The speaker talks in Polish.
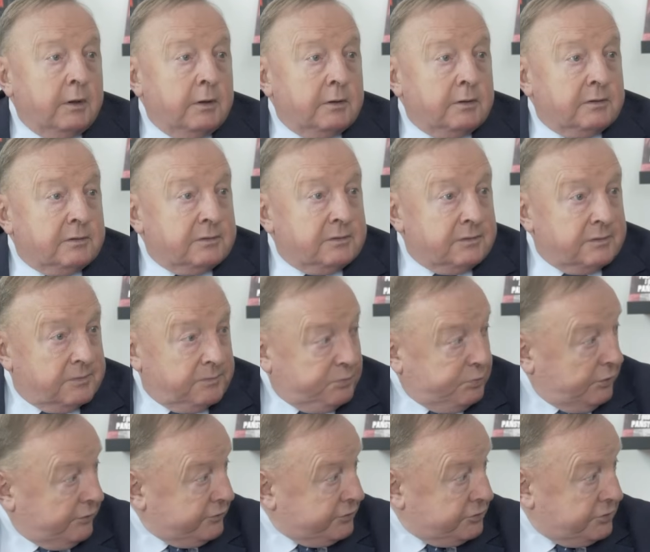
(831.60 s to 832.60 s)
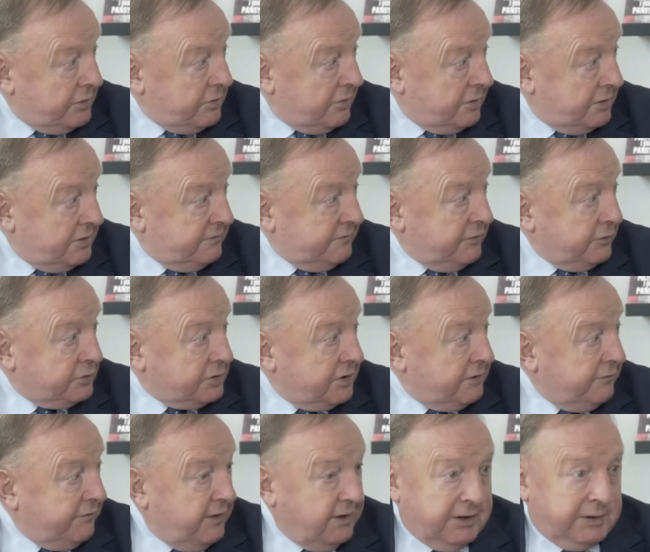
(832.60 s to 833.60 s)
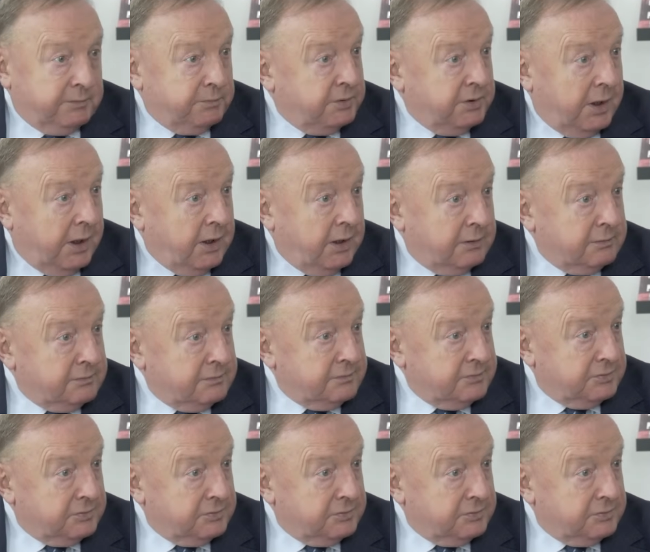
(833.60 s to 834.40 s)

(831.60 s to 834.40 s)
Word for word: y, powściągliwość chwalebna